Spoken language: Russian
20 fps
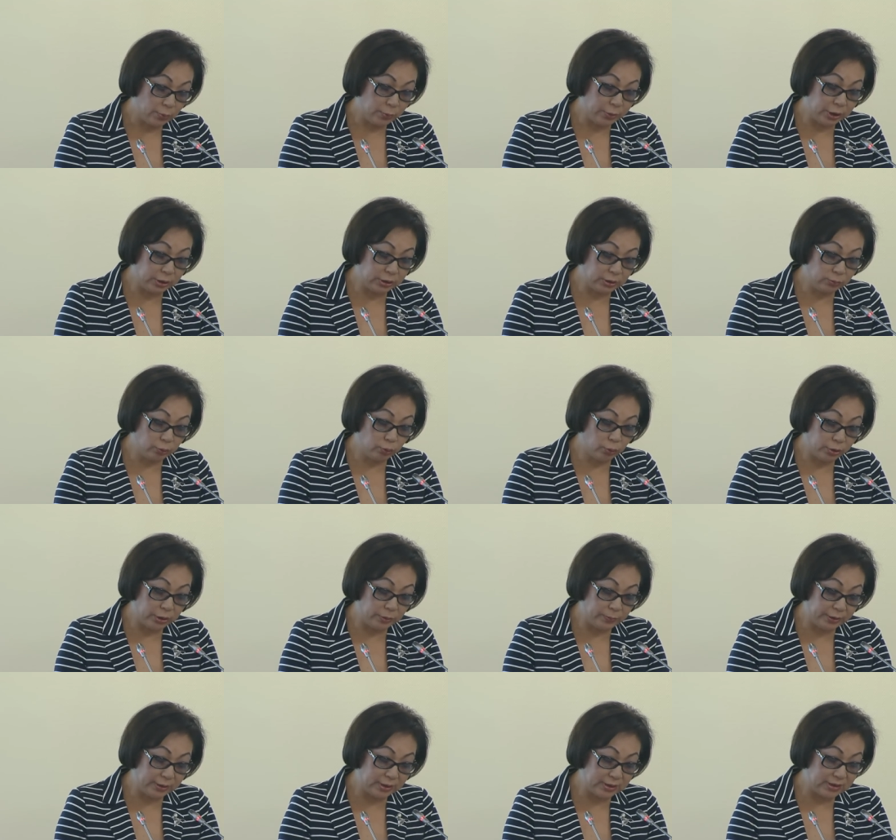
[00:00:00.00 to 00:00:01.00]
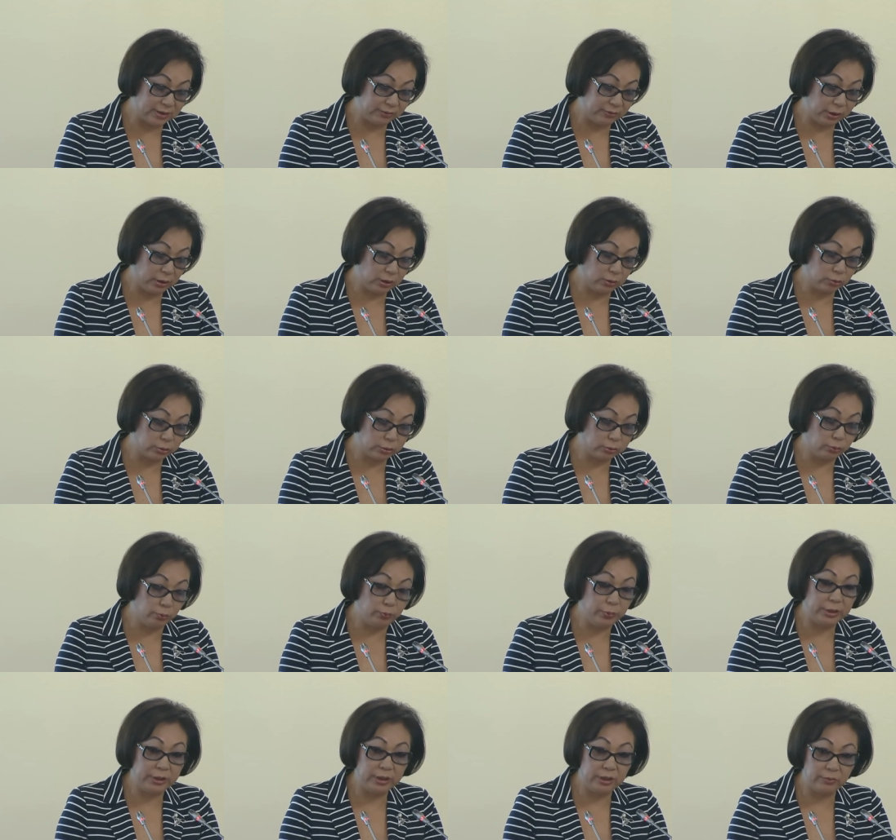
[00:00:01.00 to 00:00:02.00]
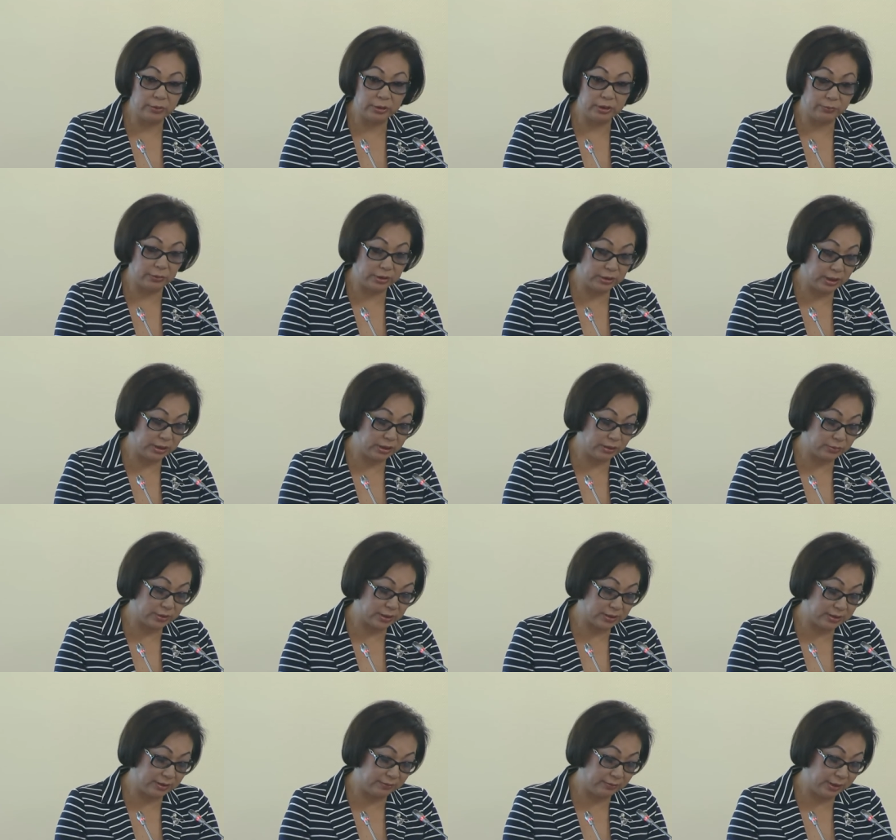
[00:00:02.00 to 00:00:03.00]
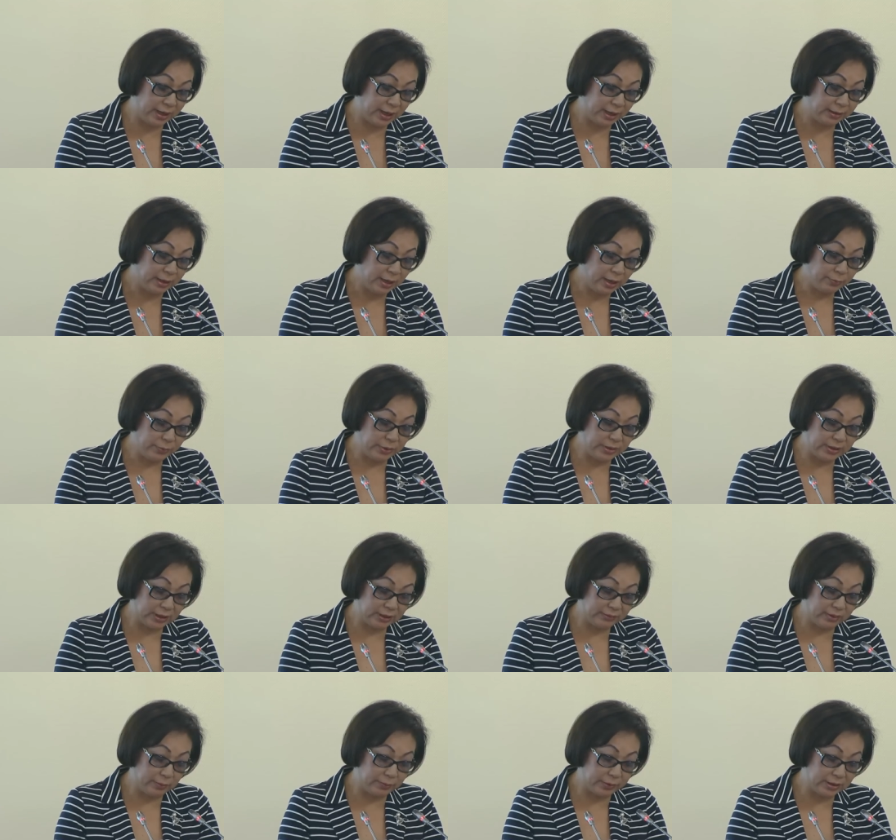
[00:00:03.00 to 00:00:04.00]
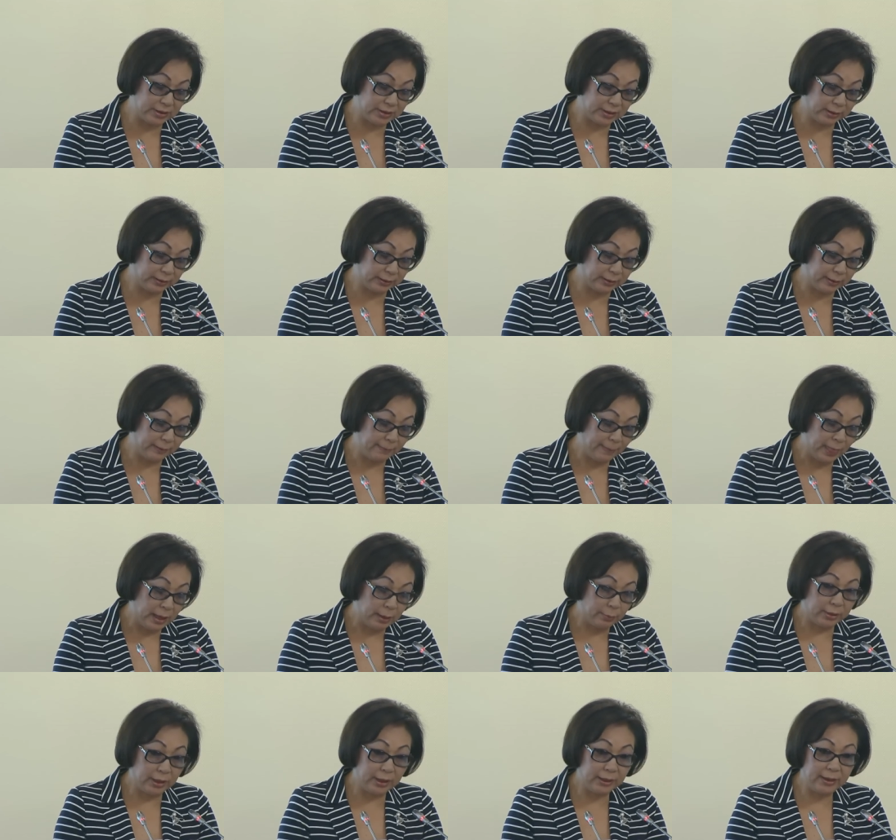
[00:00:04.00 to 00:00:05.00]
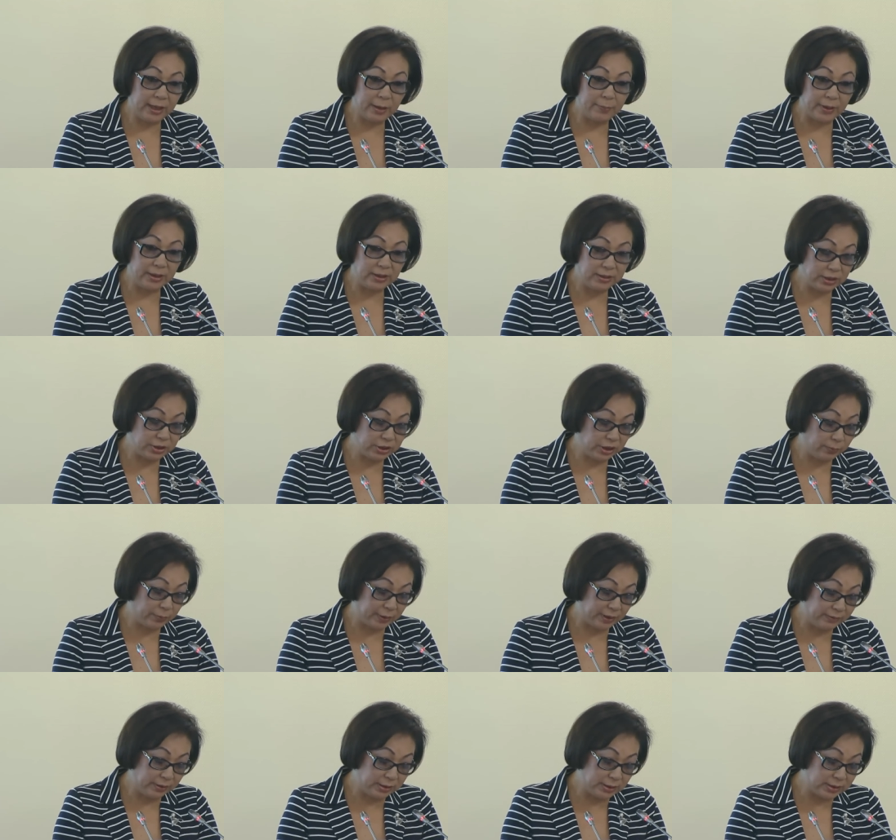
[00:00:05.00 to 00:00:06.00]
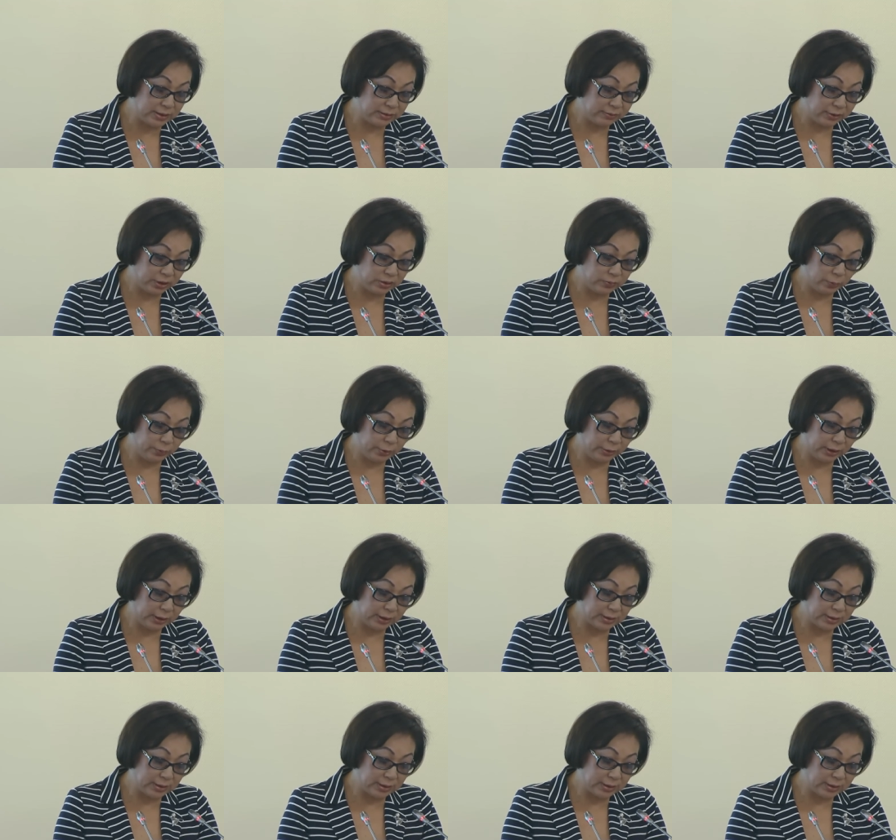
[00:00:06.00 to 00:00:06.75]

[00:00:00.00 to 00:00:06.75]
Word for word: при этом доля предоставления услуг беременным и детям составляет 52%. Благодаря поддержке правительства Республики